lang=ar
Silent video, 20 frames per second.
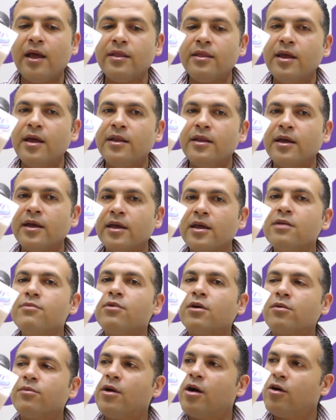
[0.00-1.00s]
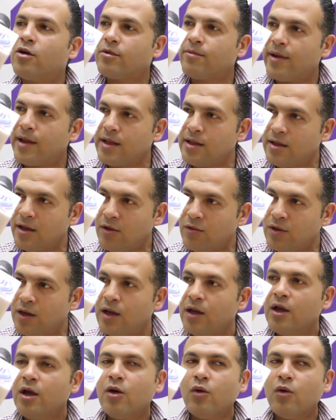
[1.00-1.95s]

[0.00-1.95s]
ان احنا نجيب 44 دوله